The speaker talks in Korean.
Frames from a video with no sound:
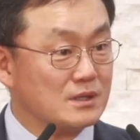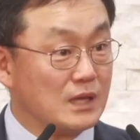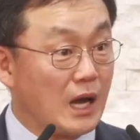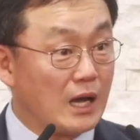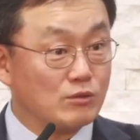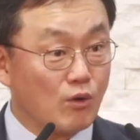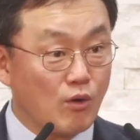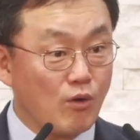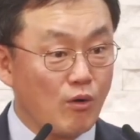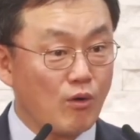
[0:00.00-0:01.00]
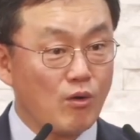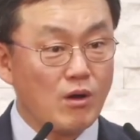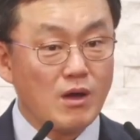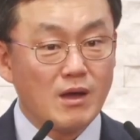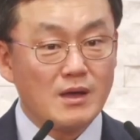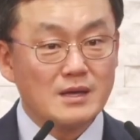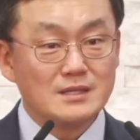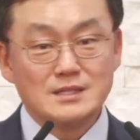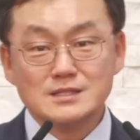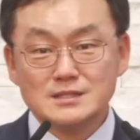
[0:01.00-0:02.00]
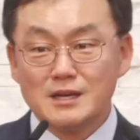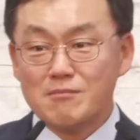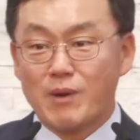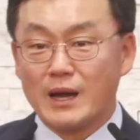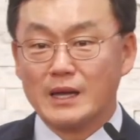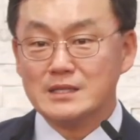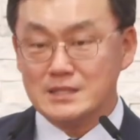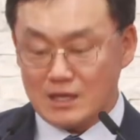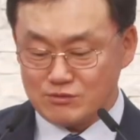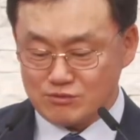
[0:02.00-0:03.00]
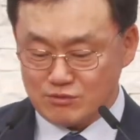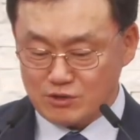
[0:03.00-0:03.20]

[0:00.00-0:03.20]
야, 너, 이 사람 봐라, 이 예수.